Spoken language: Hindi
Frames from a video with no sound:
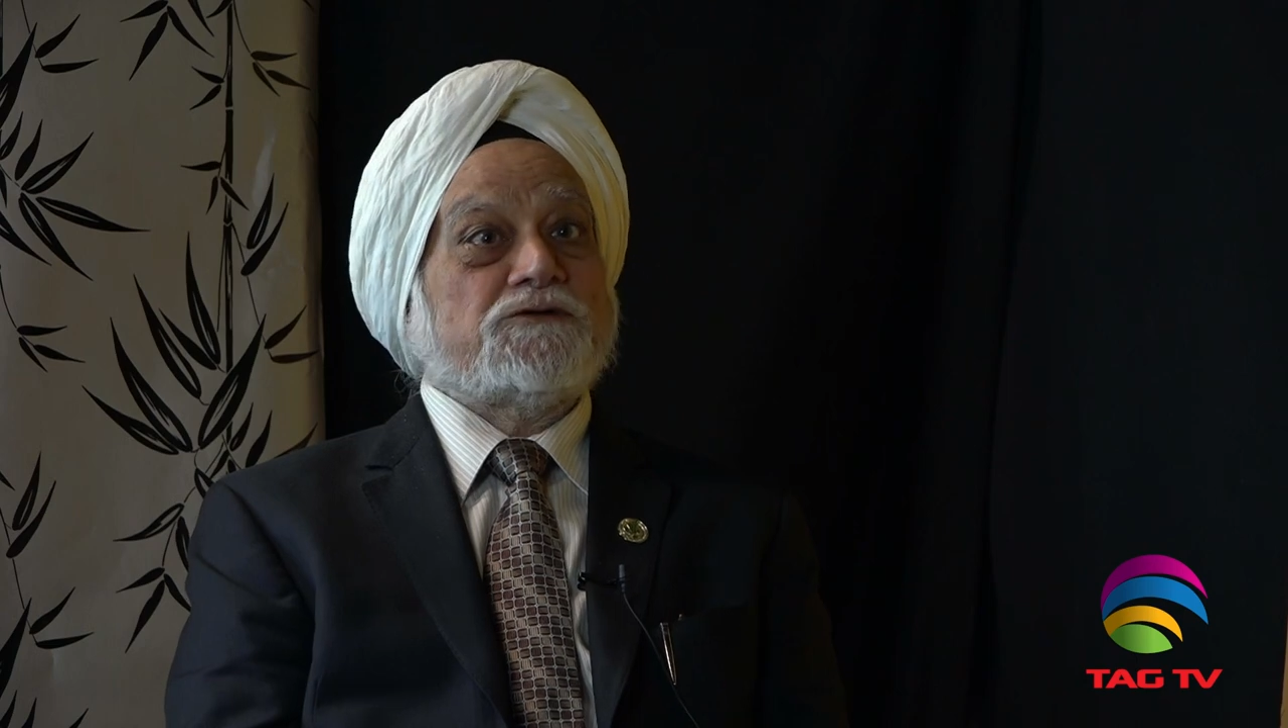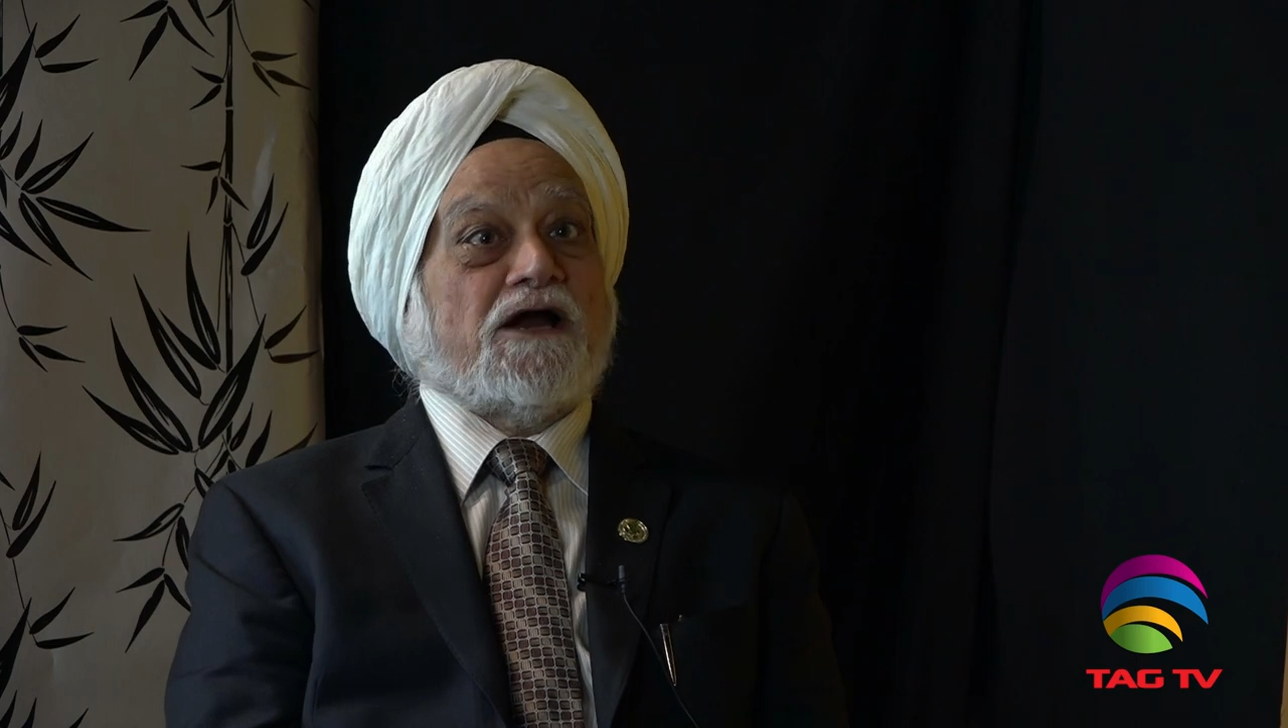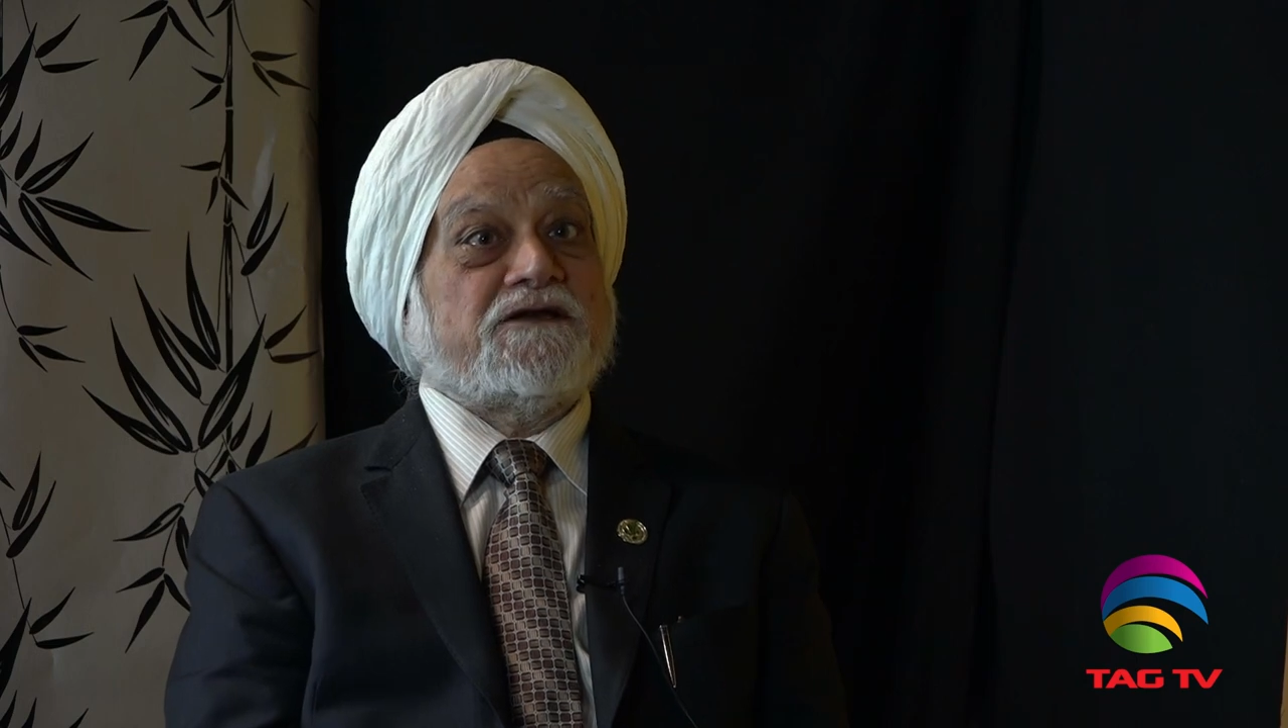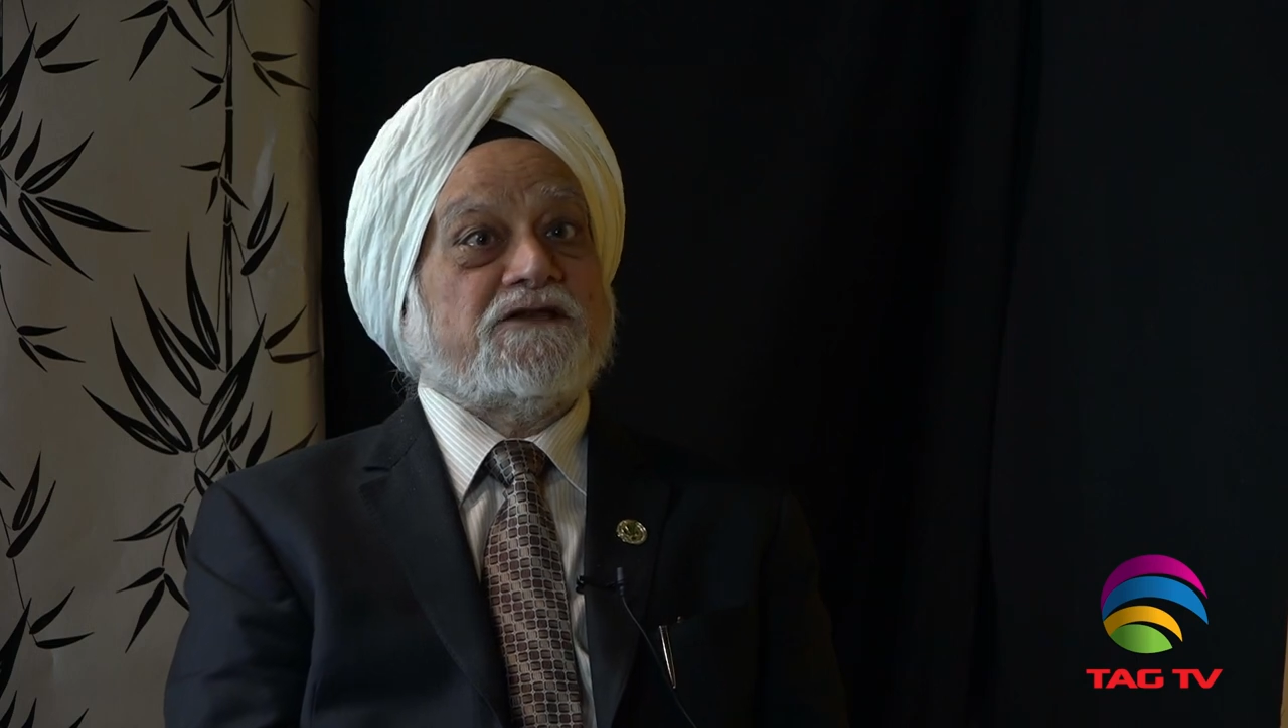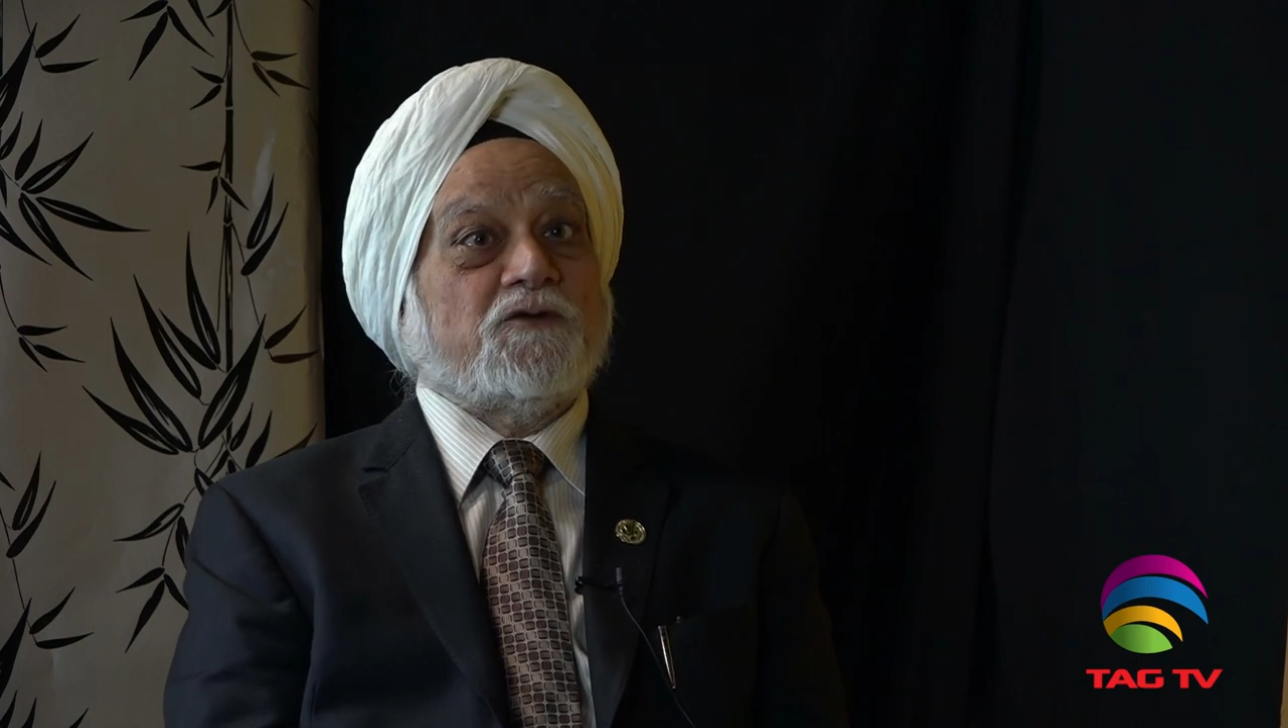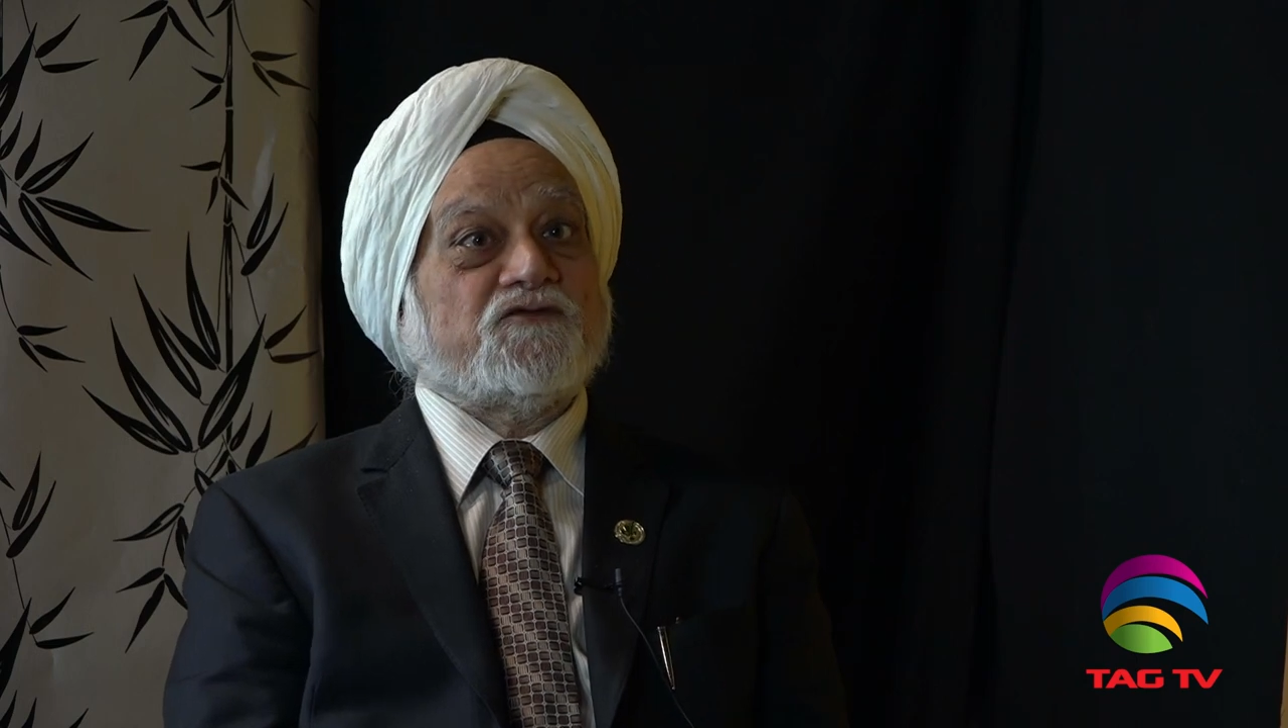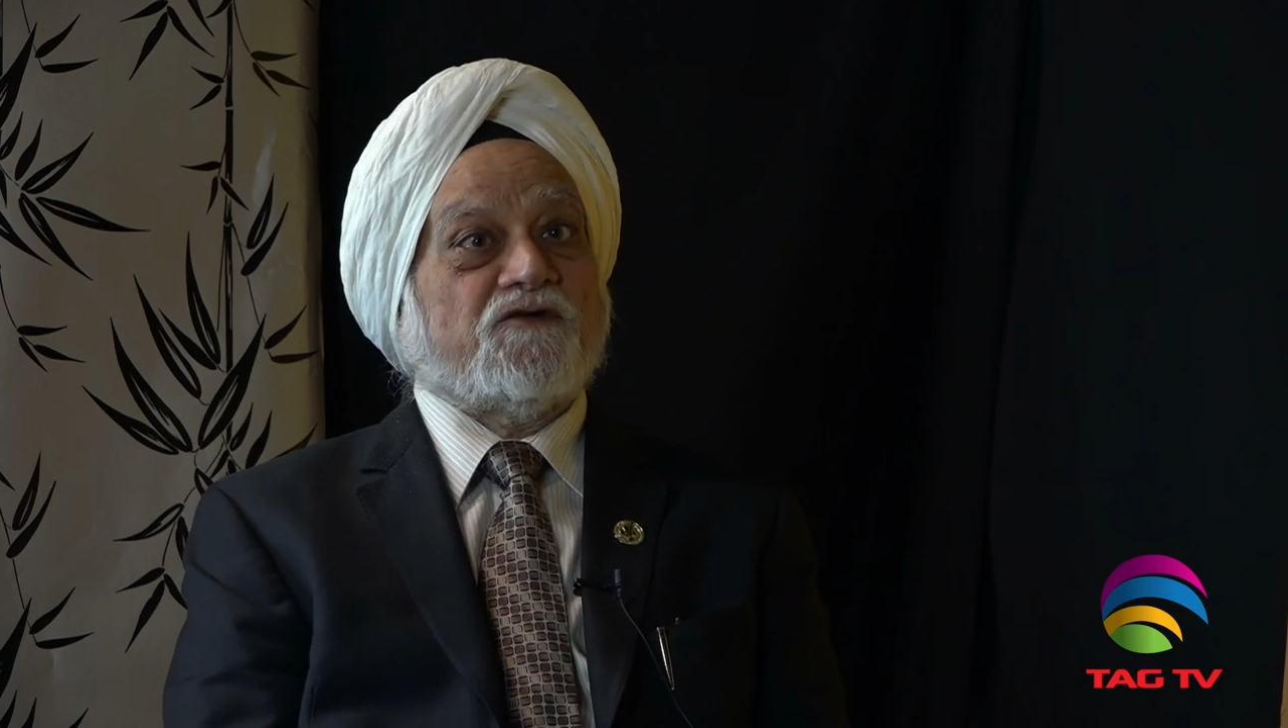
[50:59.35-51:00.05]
हांट थे उस